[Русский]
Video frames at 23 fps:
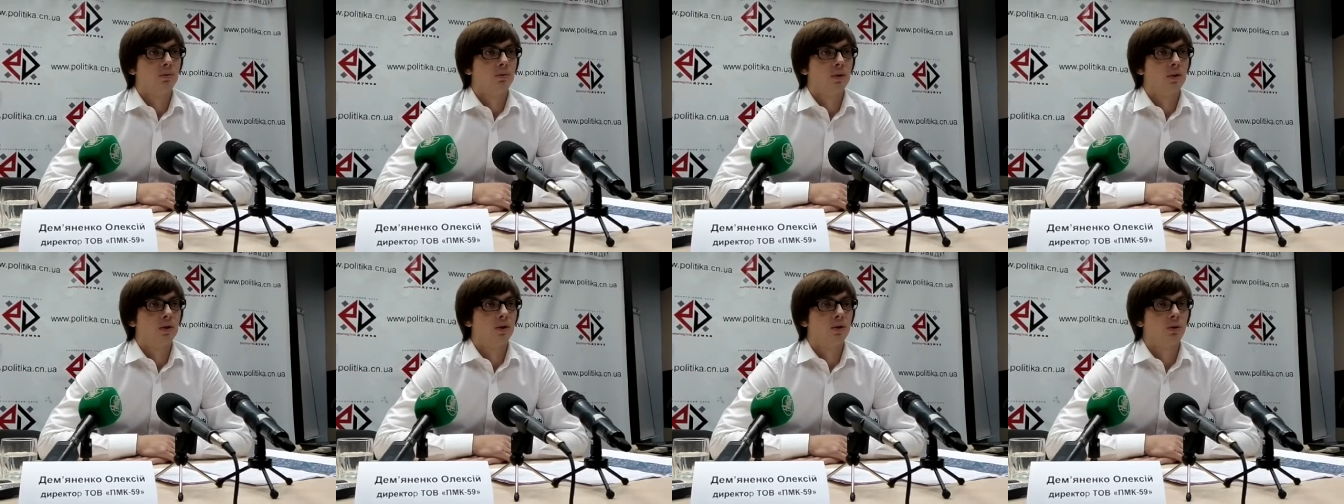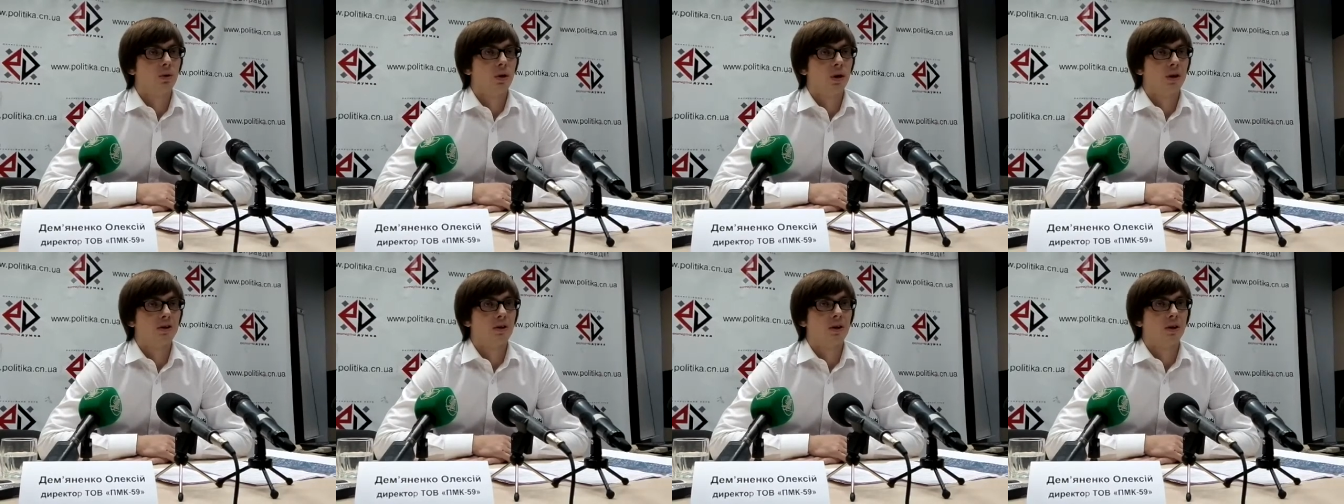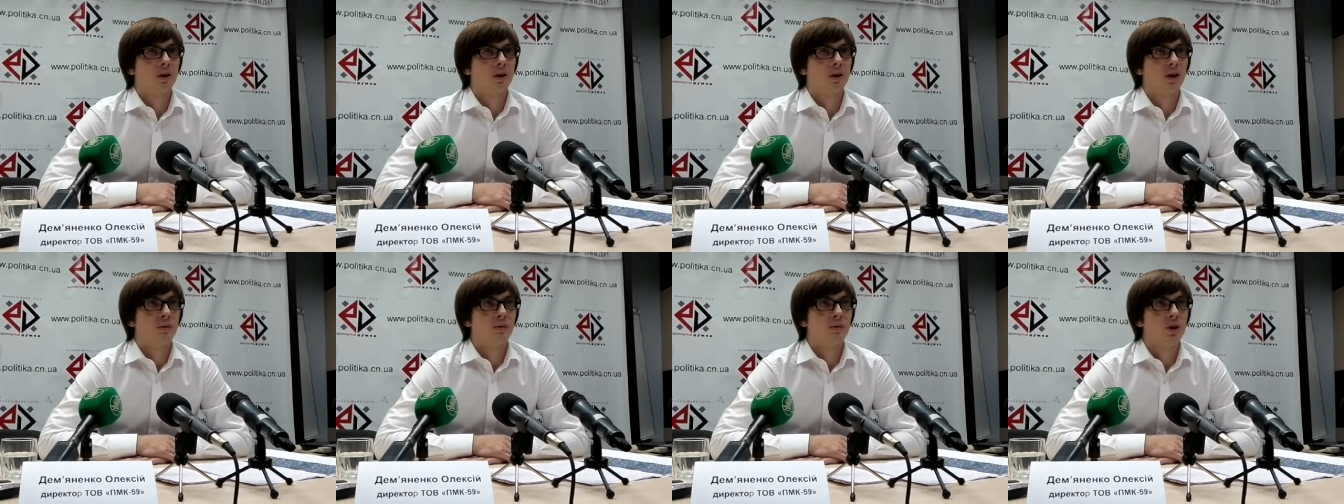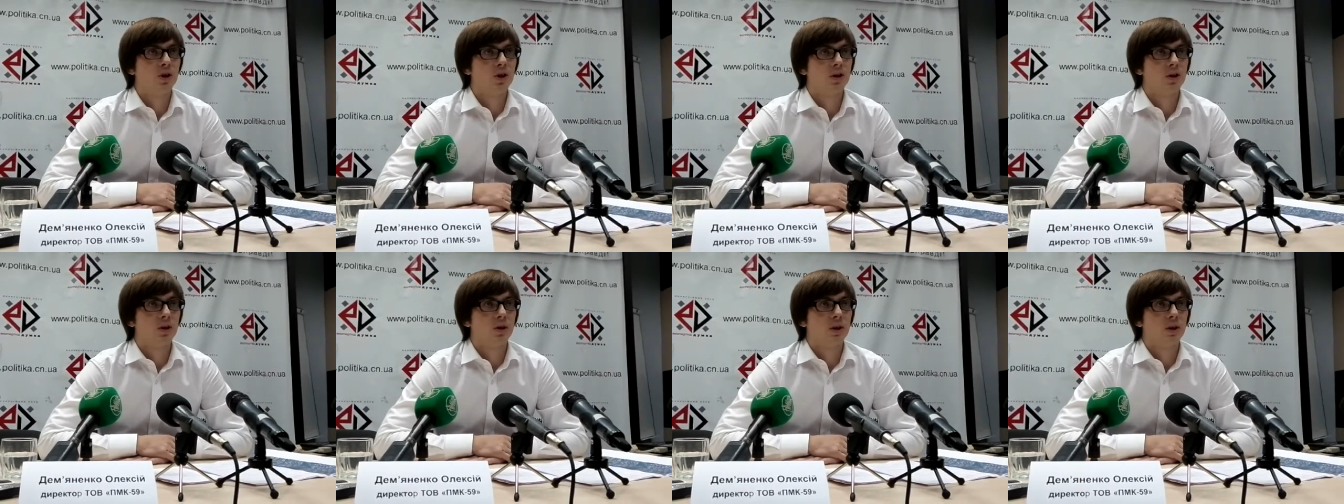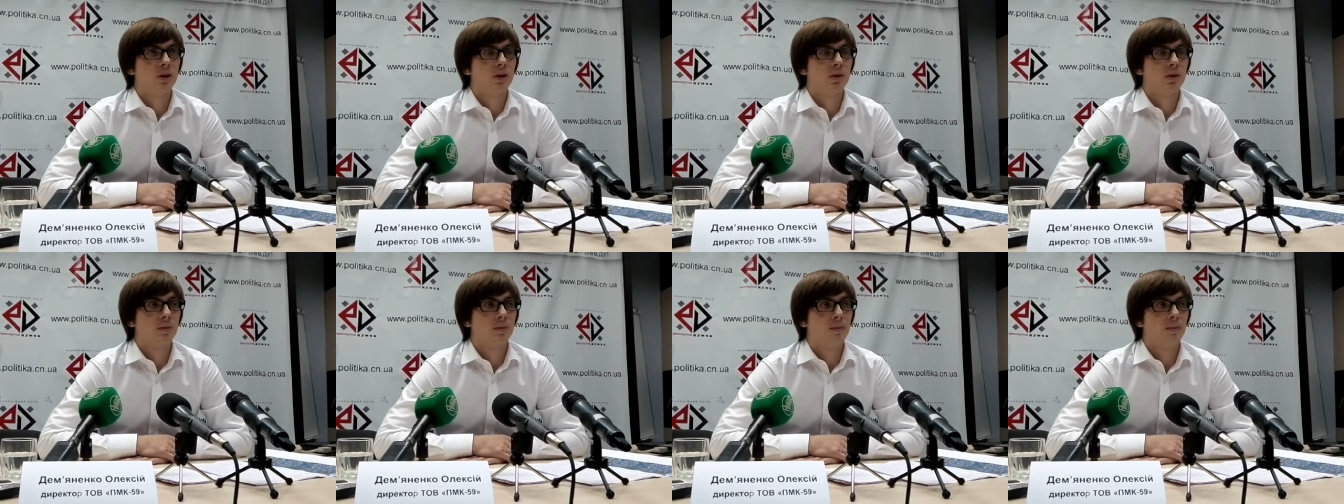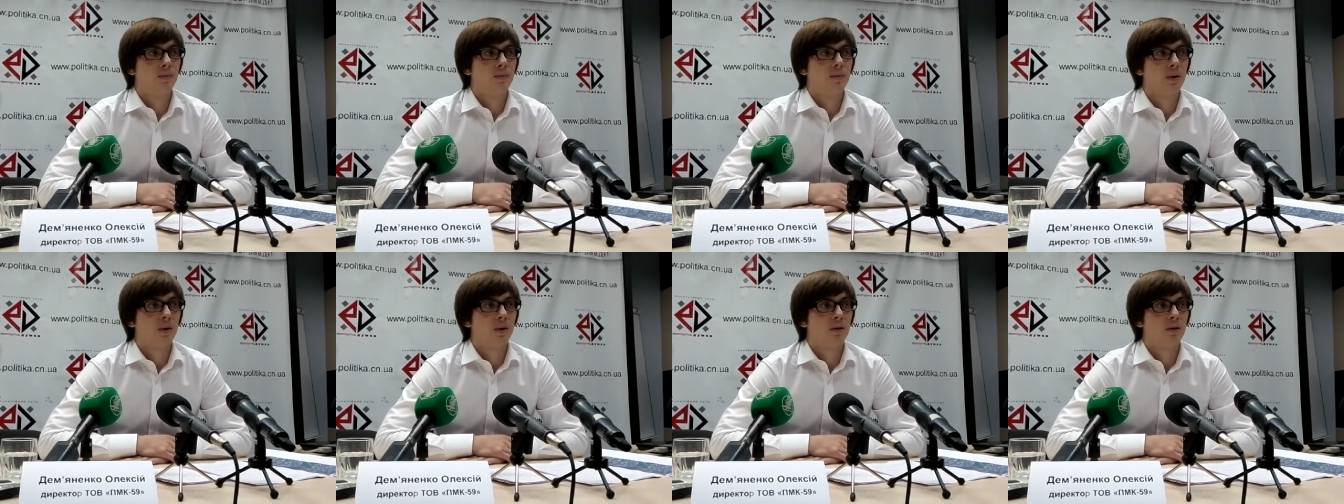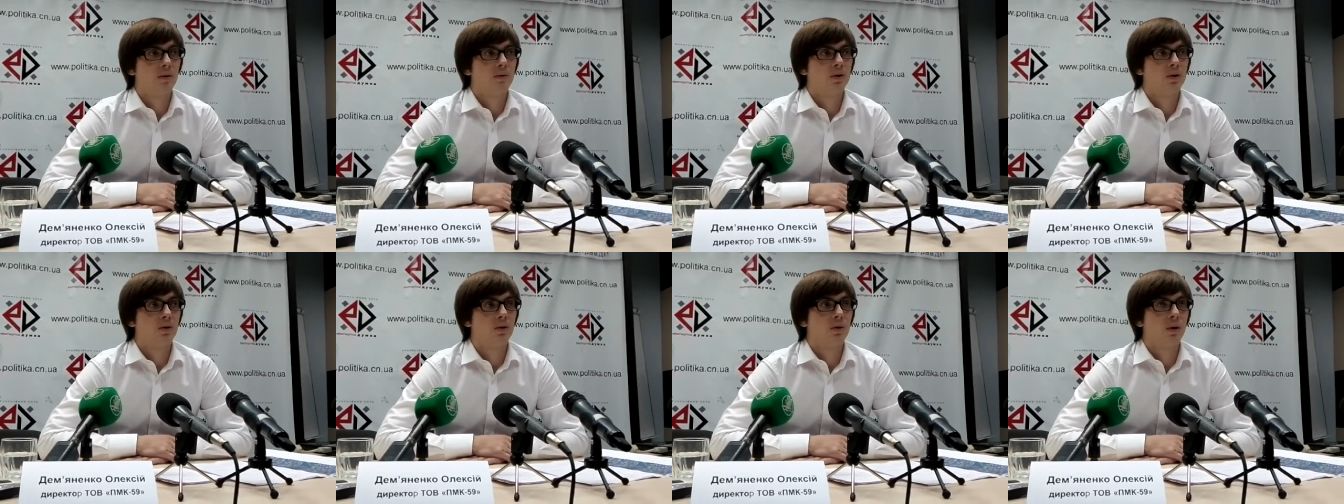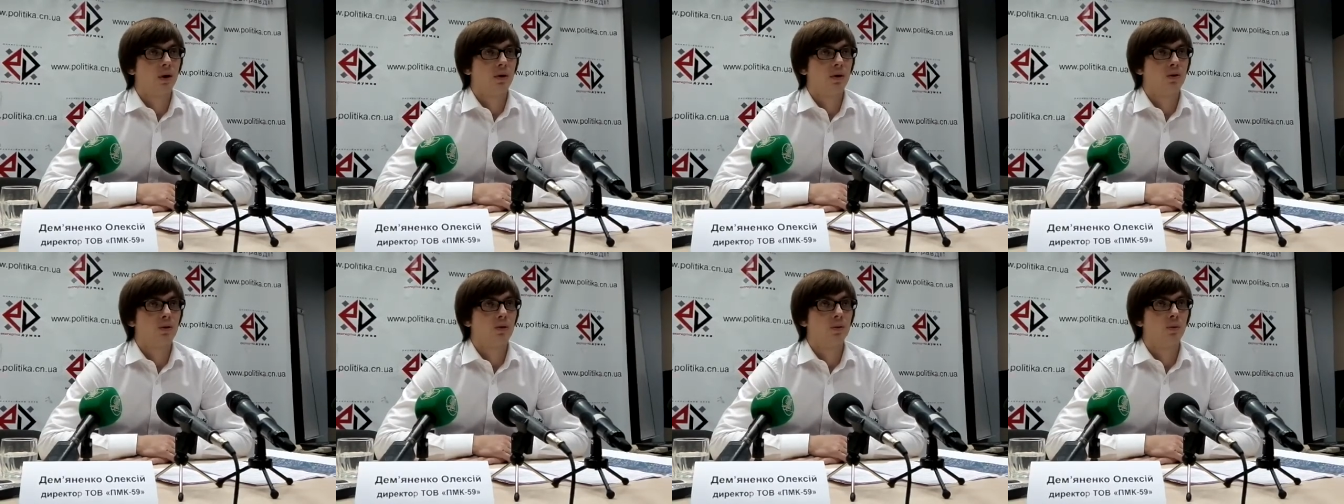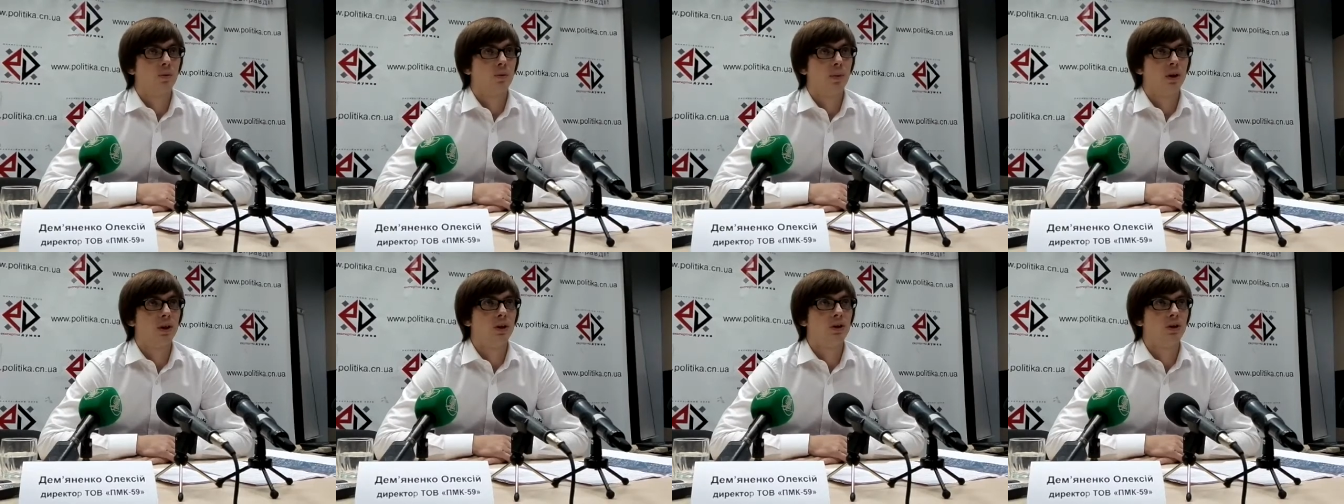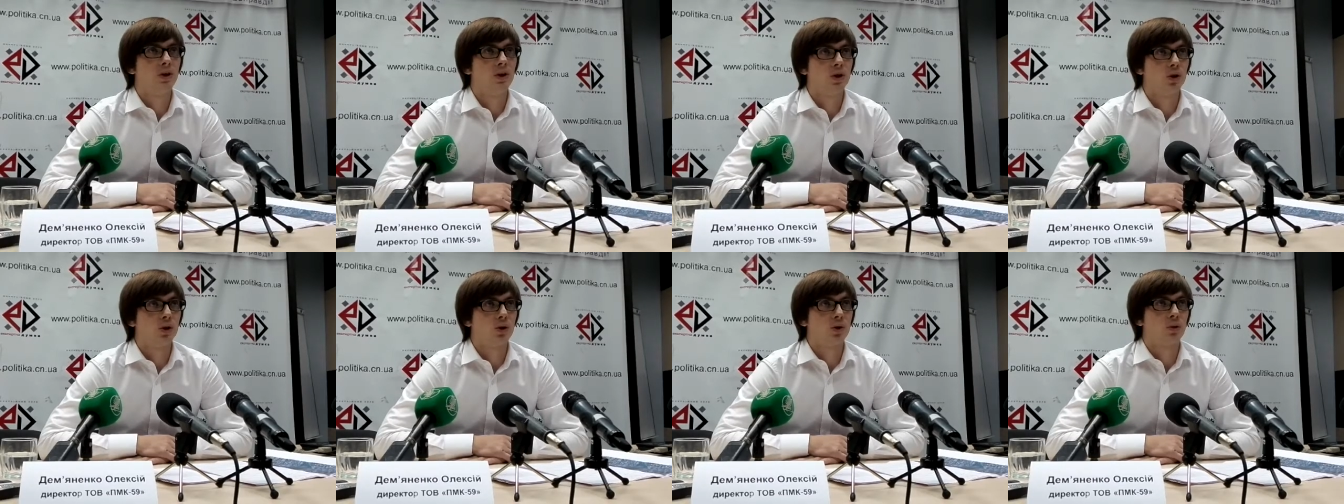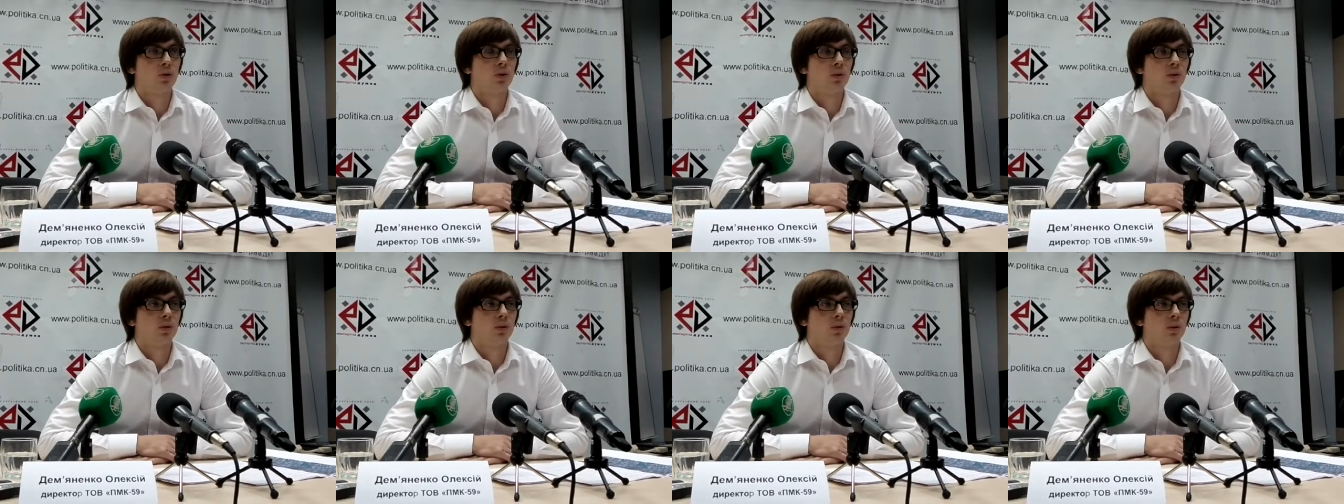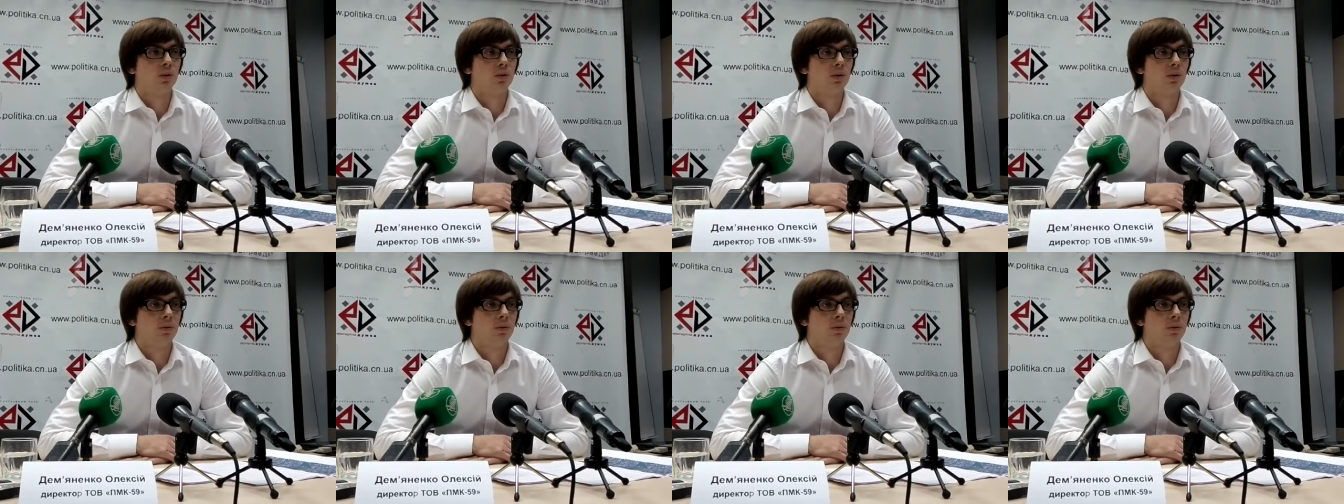ситуации экономической в ситуацию политическую.